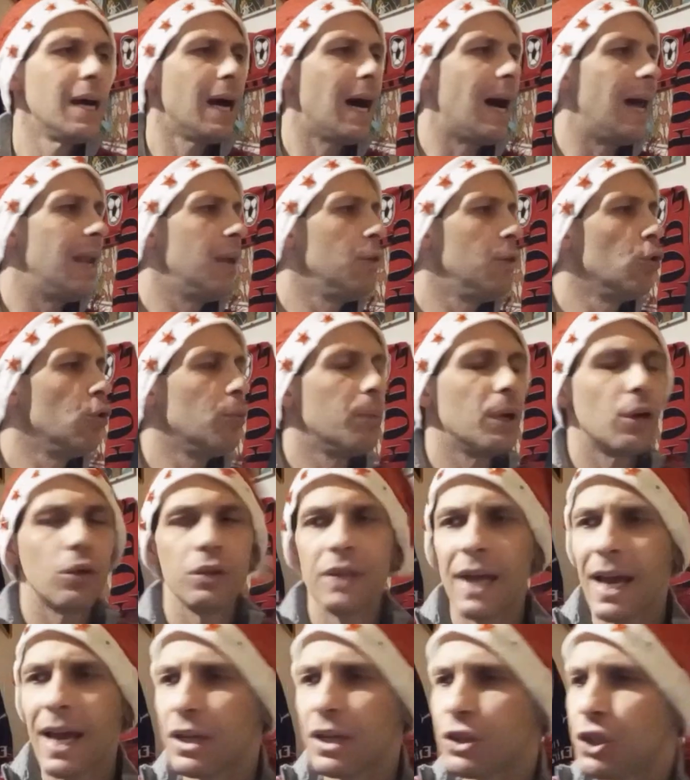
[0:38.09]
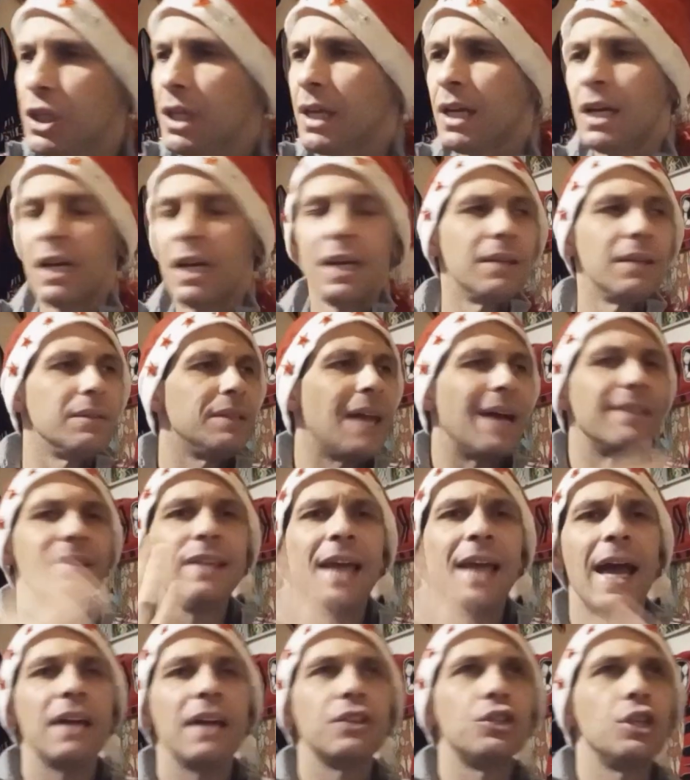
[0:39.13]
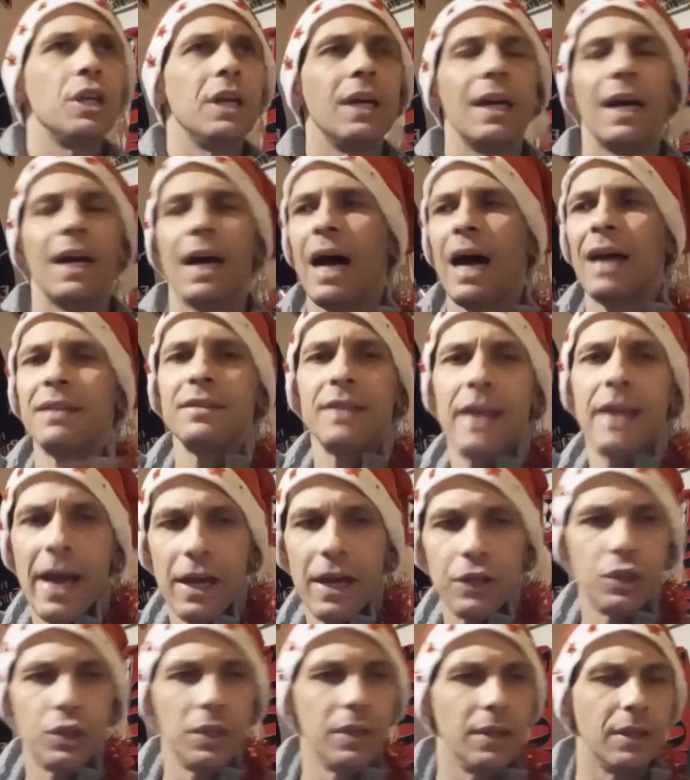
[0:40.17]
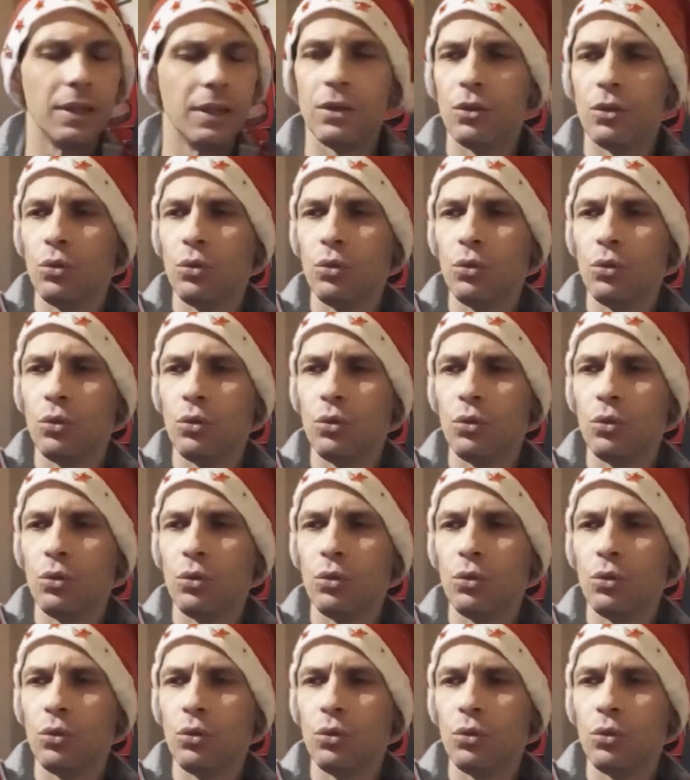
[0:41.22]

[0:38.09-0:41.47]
al numero 10 da 10 a 10,